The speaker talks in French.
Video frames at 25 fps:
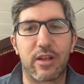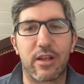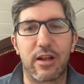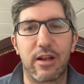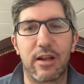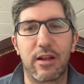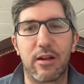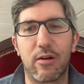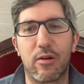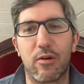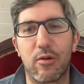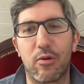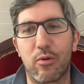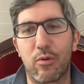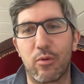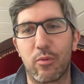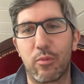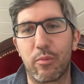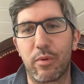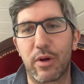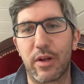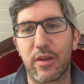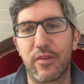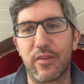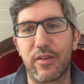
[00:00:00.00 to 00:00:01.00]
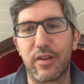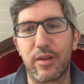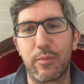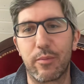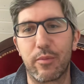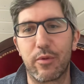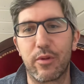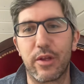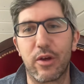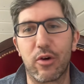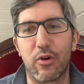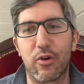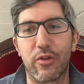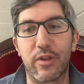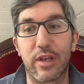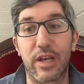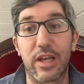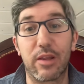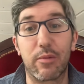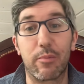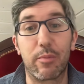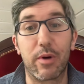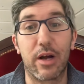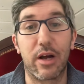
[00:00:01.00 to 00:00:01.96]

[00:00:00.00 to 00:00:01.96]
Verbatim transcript: qui est le principe des retraites